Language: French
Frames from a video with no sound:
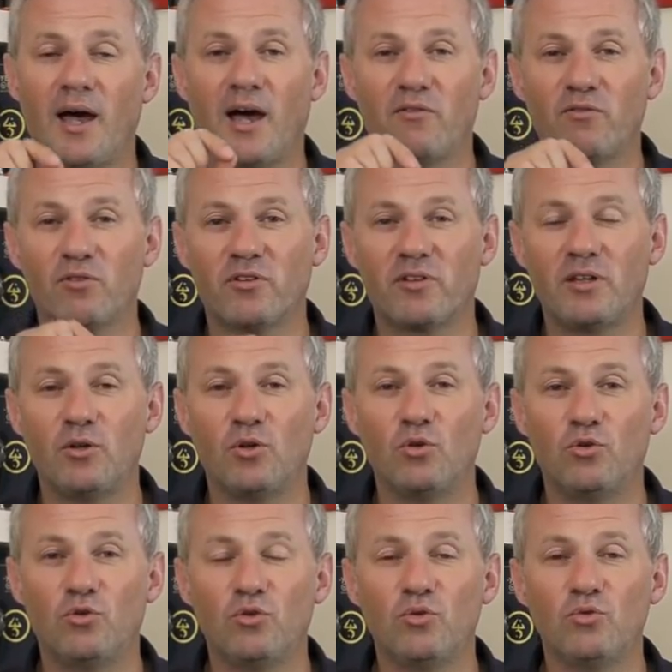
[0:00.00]
inventez
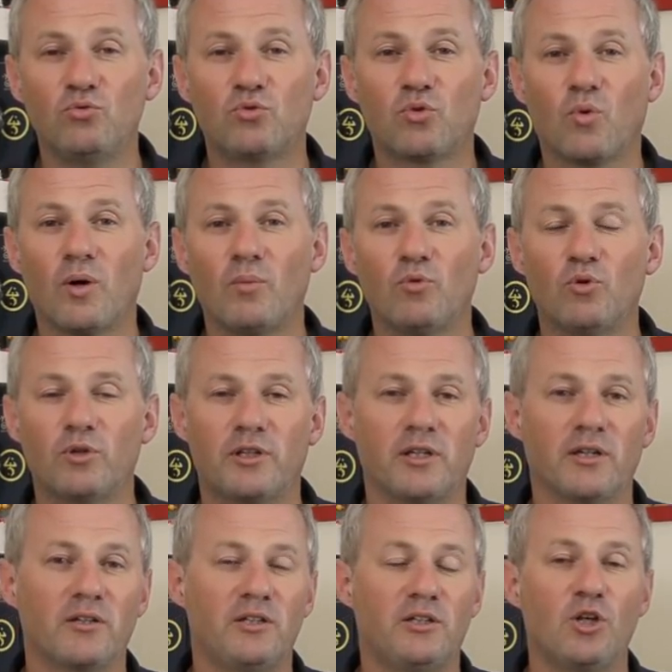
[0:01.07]
euh, deux ou trois mots
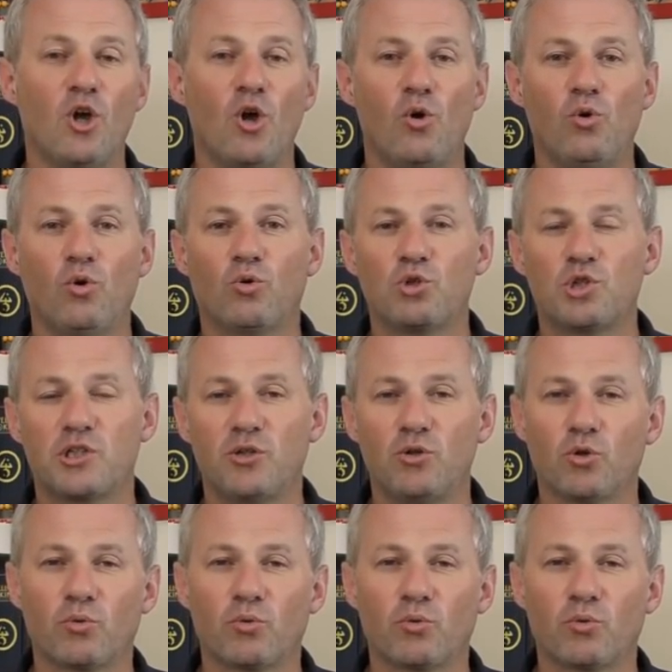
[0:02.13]
qui indiquent le rocher,